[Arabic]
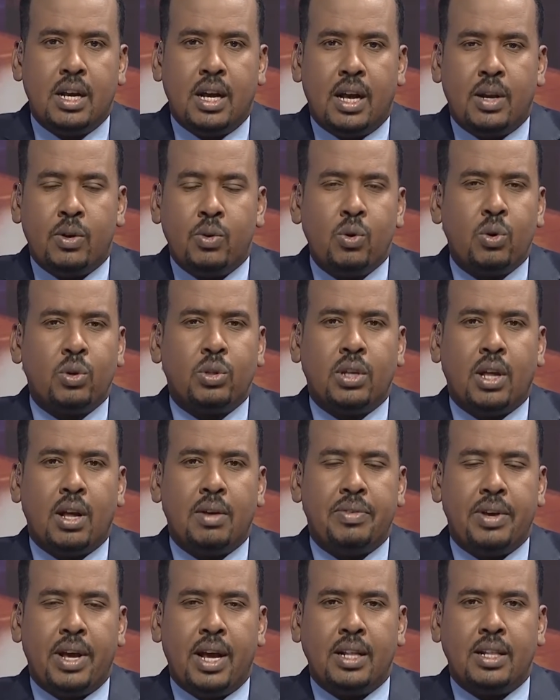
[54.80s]
النقطة
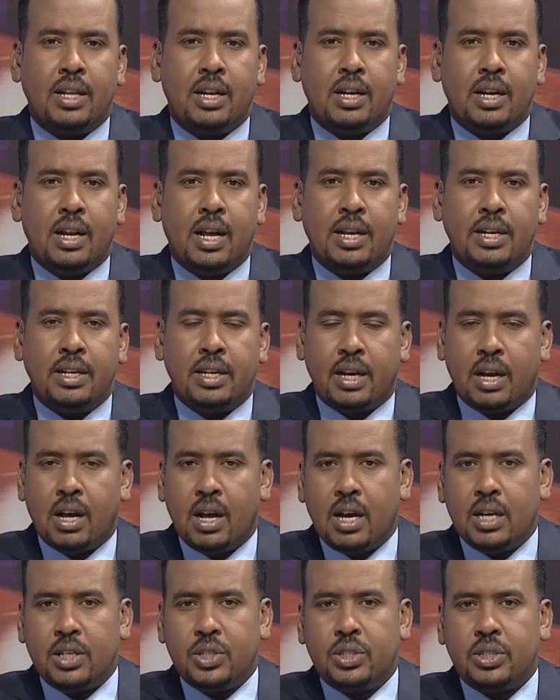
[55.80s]
في هذا
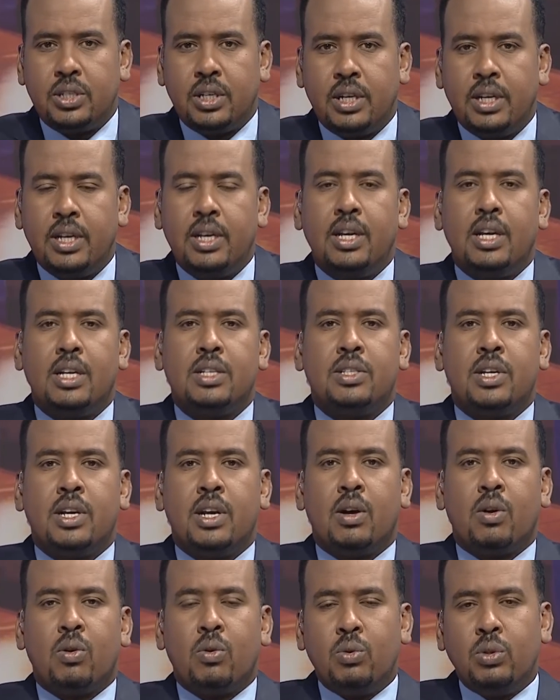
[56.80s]
النقاش
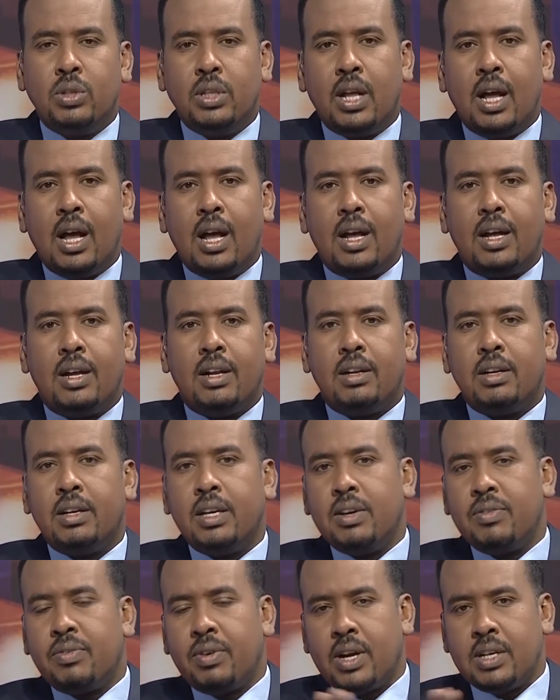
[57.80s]
سيقودنا
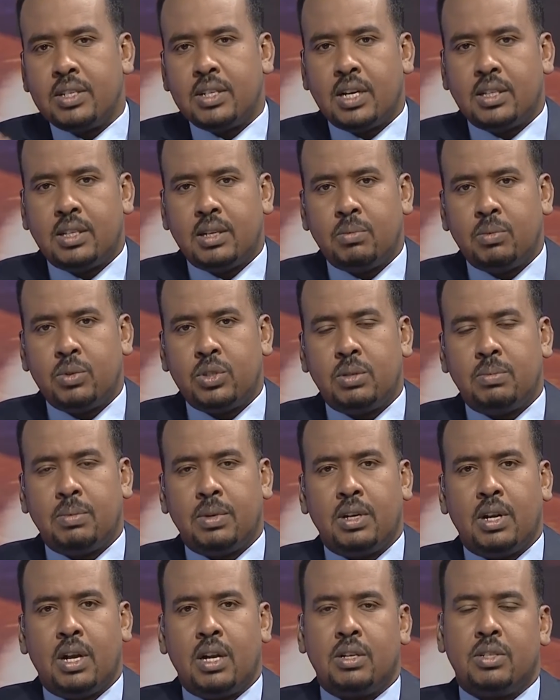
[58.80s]
لإفرازات الموسم
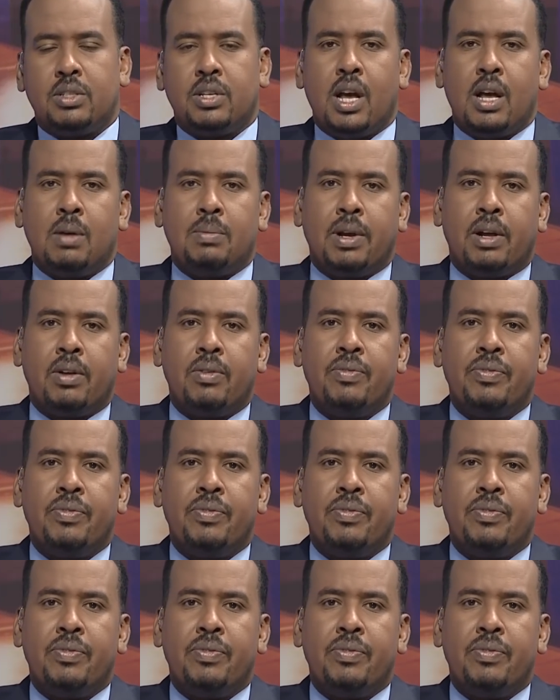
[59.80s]
السابق